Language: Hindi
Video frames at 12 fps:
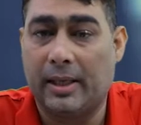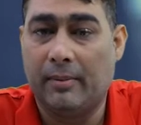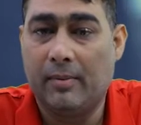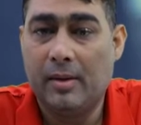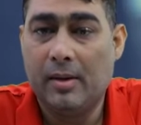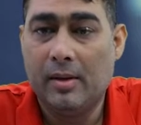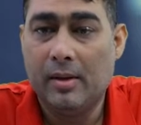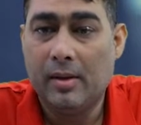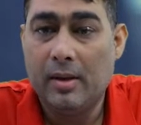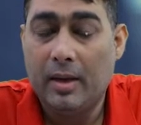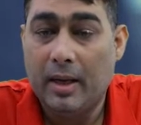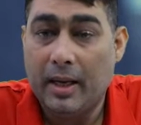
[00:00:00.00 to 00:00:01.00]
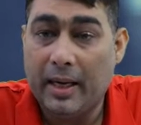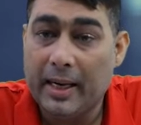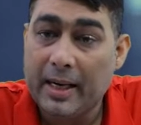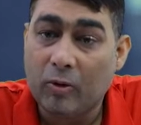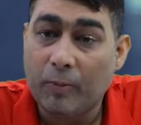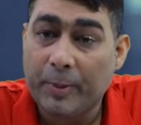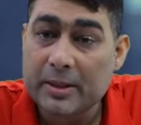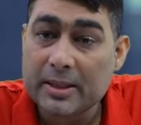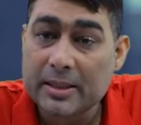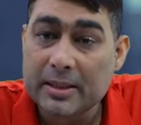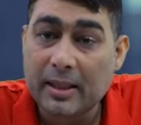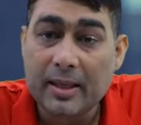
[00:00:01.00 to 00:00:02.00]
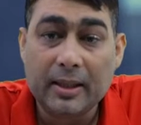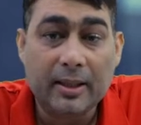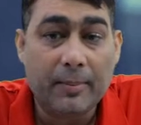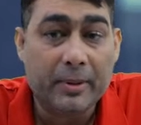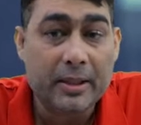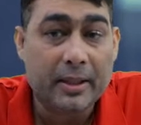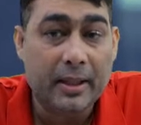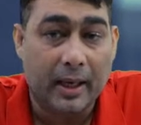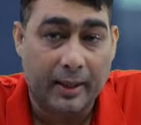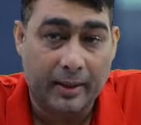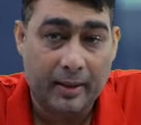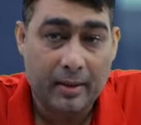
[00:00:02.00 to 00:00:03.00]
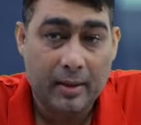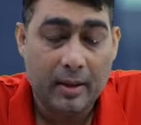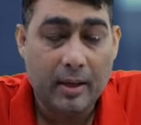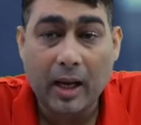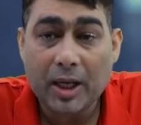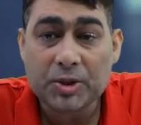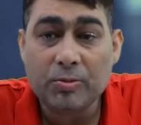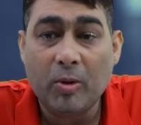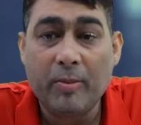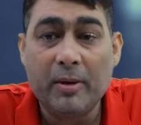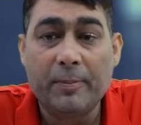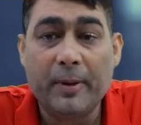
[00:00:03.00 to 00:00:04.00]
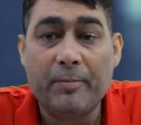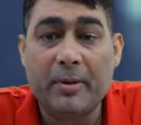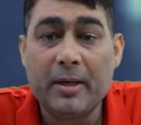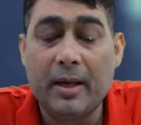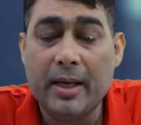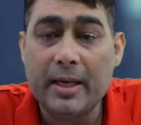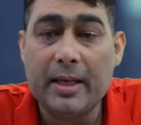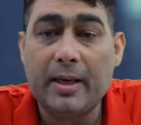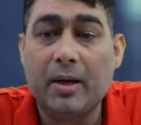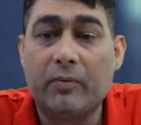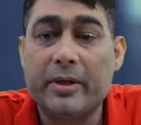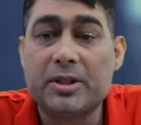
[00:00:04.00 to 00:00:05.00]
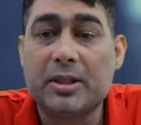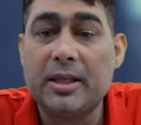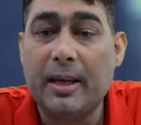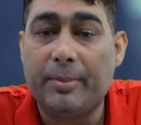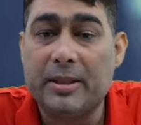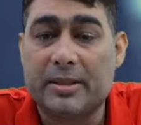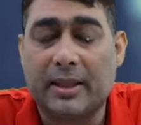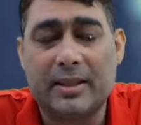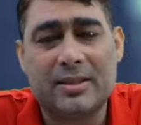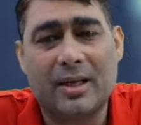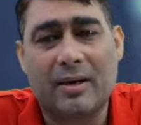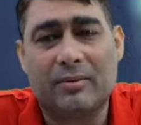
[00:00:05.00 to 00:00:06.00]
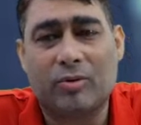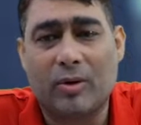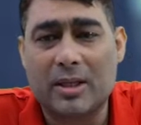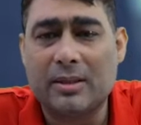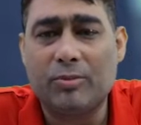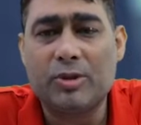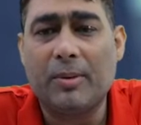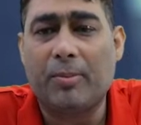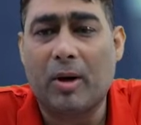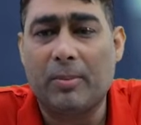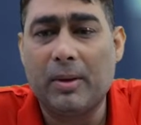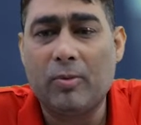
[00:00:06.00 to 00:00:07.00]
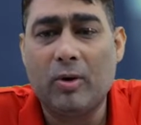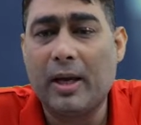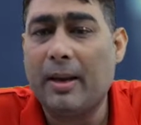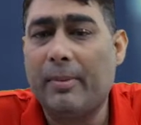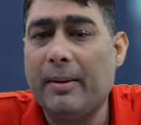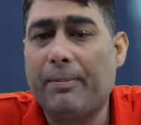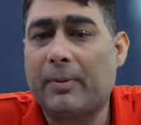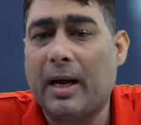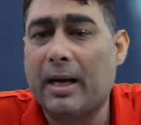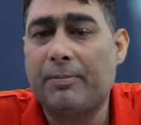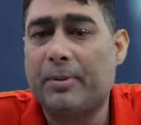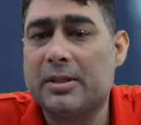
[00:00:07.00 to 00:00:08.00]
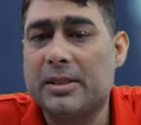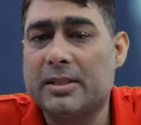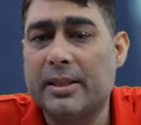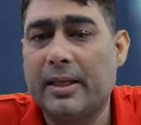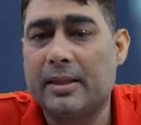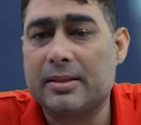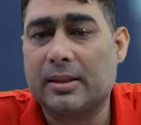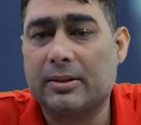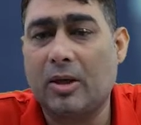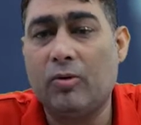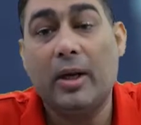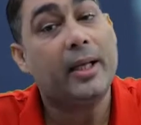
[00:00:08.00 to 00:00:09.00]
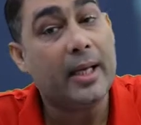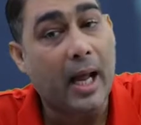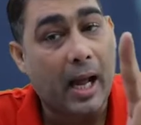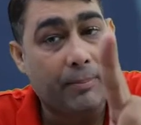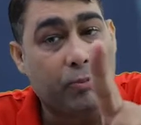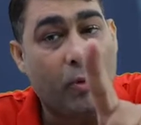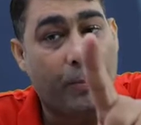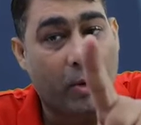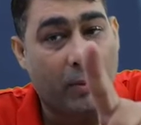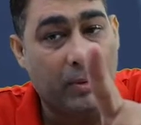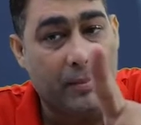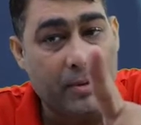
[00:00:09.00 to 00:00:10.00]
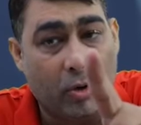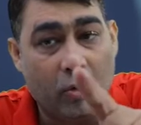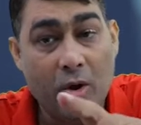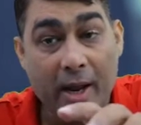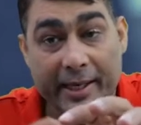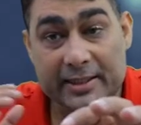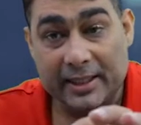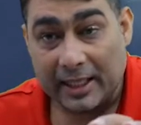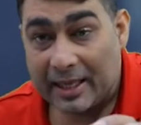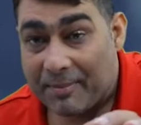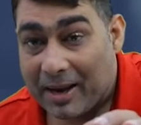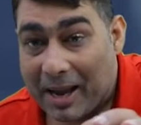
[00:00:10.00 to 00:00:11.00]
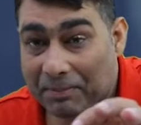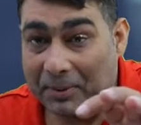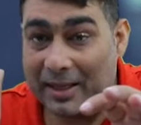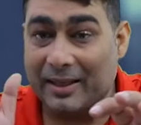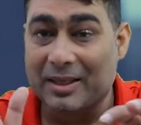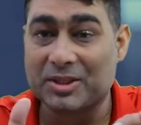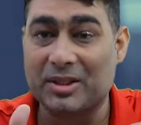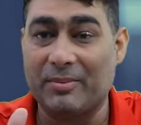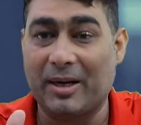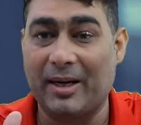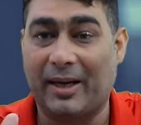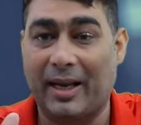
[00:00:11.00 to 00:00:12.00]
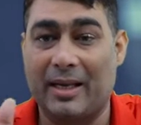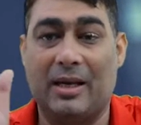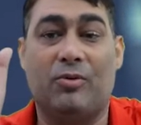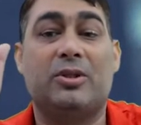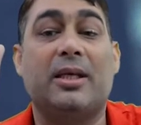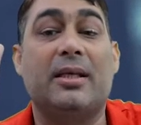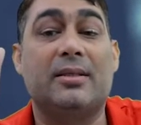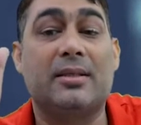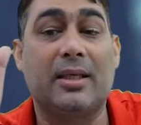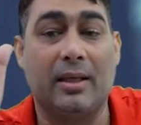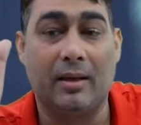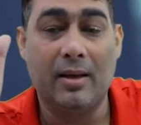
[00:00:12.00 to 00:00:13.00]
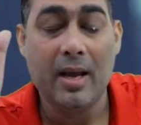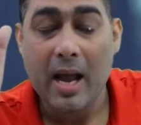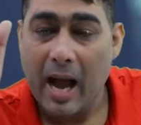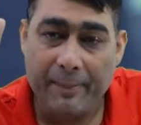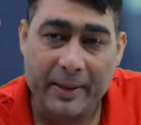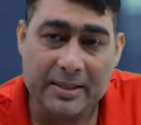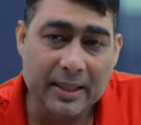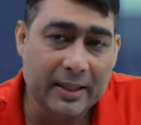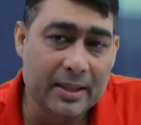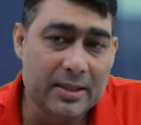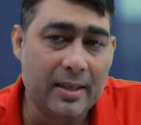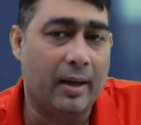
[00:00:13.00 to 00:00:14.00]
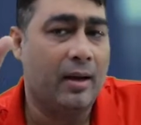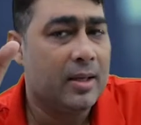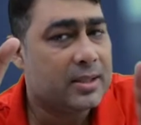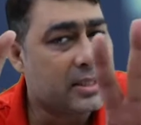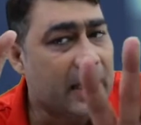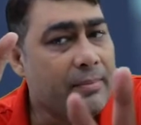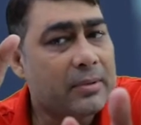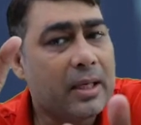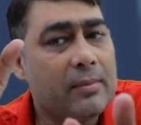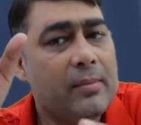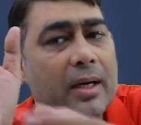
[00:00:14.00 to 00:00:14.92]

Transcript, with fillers: हैं ए को परचेज करना था बी की गाड़ी लास्ट मोमेंट पे बी ए ने रिक्वेस्ट किया बी से कि सर थोड़ा सा मुझे प्रॉब्लम हो गया मैं कार परचेज नहीं कर सकता हूं लेकिन आपको प्रॉब्लम ना हो इसके लिए मैं आपके लिए कस्टमर लेके आया हूं से सी आप ऐसा कीजिए ना सेम टर्म